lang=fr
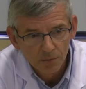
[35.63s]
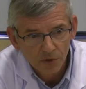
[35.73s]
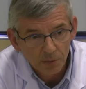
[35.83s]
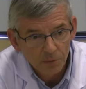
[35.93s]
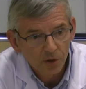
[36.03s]
mais
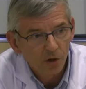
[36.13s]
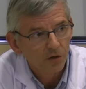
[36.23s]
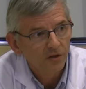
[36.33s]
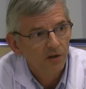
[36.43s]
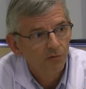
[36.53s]
en même temps,
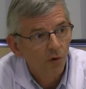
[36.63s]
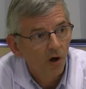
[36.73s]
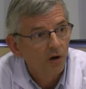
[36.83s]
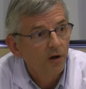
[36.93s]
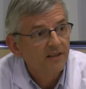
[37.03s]
quand ils
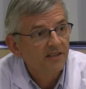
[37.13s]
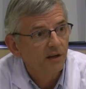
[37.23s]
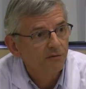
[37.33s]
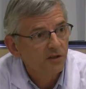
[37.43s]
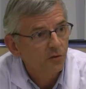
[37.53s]
voient les
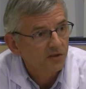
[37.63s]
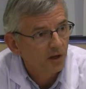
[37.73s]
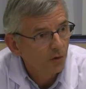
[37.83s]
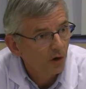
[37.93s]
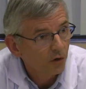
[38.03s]
services que ça
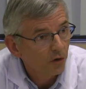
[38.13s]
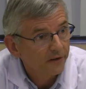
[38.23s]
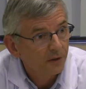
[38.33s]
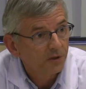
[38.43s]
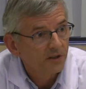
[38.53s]
lui rend quand
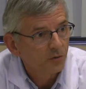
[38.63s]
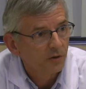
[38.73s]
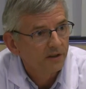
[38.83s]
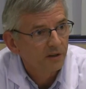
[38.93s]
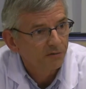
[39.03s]
l'adaptation
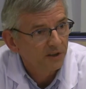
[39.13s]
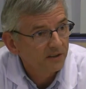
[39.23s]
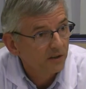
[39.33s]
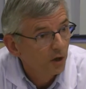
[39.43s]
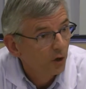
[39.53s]
a été faite,